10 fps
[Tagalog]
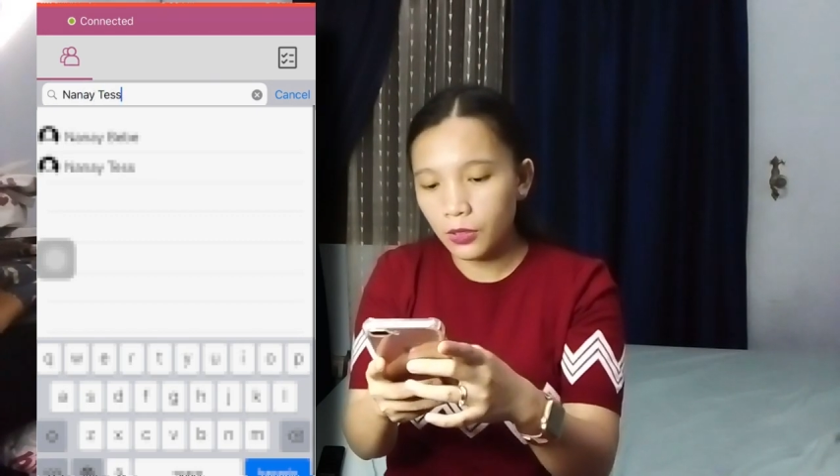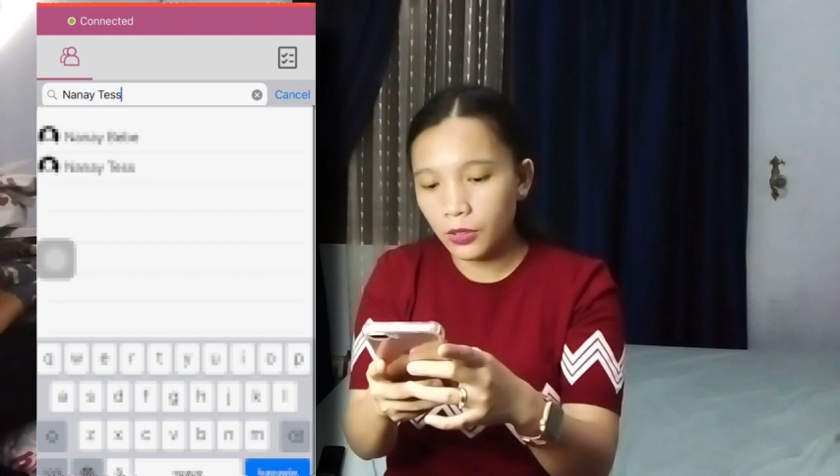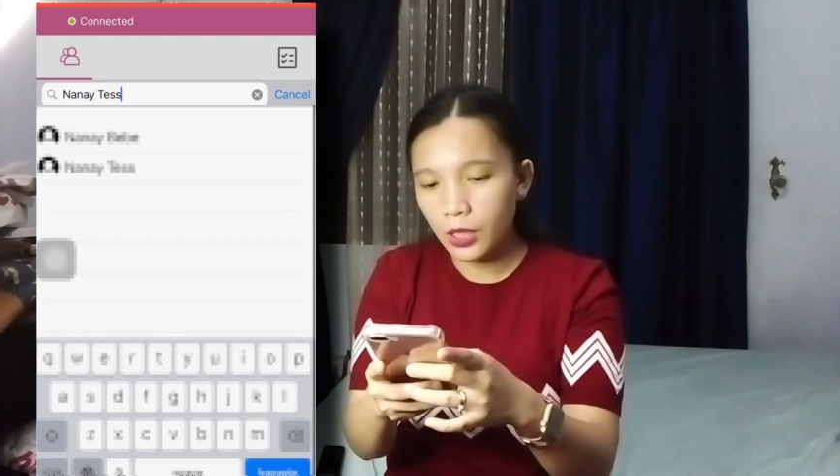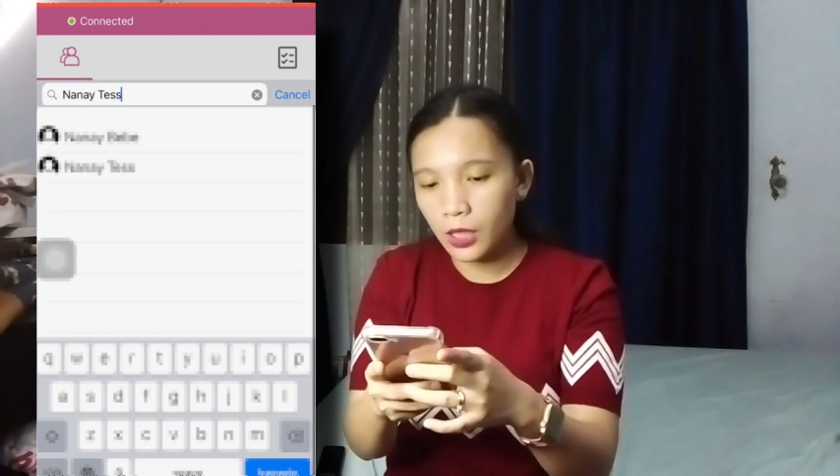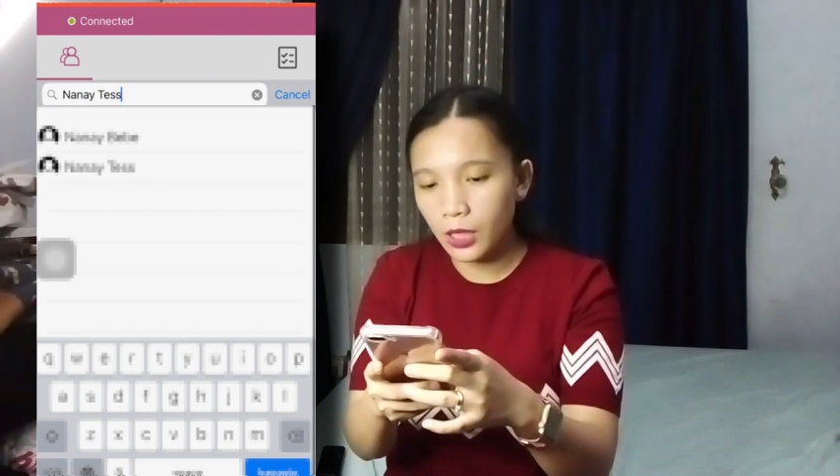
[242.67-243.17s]

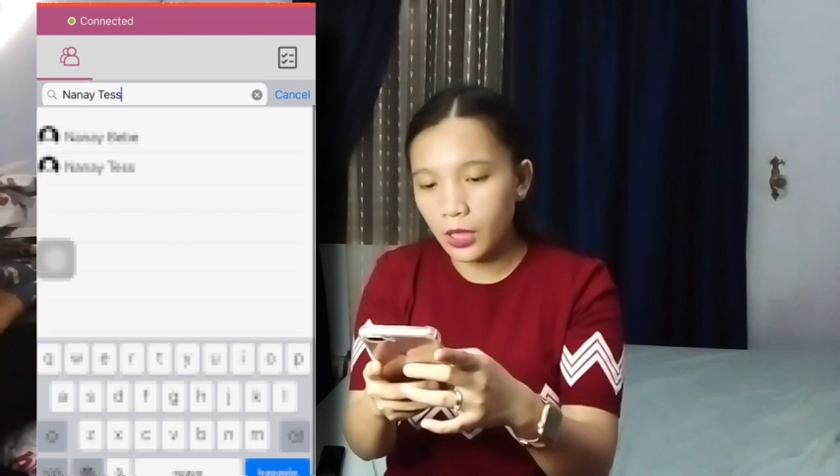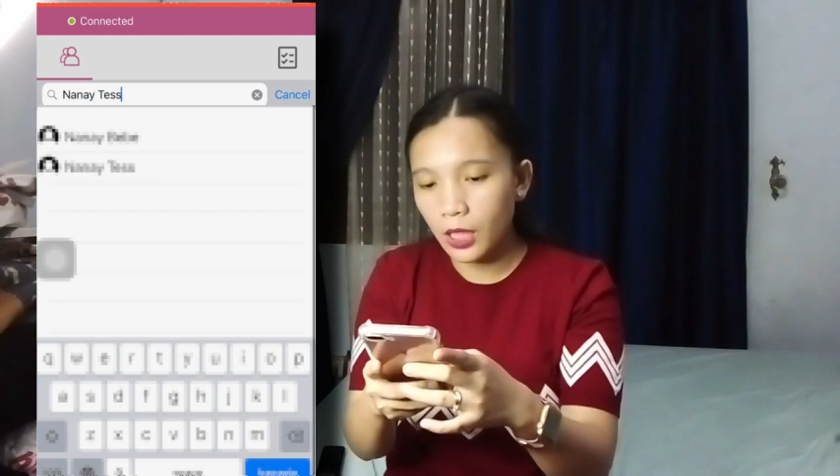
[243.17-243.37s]
Kunyari,